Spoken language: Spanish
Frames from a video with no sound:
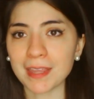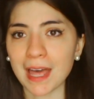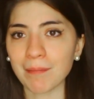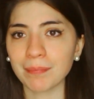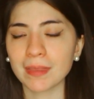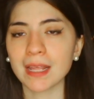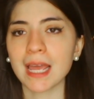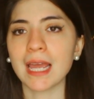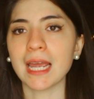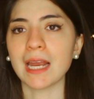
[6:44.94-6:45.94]
día
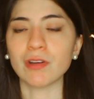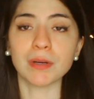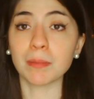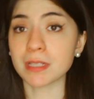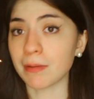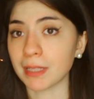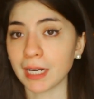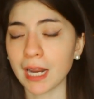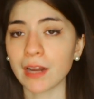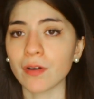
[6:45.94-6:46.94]
eh, lo llevamos al
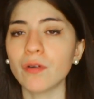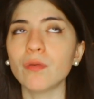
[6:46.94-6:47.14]
veterinario,